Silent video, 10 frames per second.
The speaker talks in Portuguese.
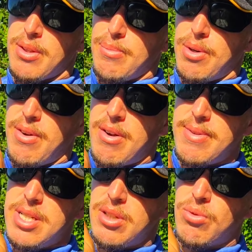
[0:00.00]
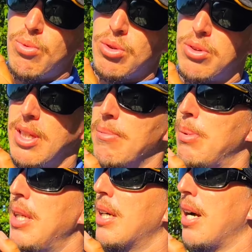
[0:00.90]
Provavelmente algum outro
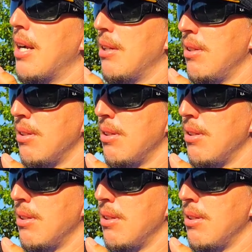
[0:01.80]
tambinho, cara.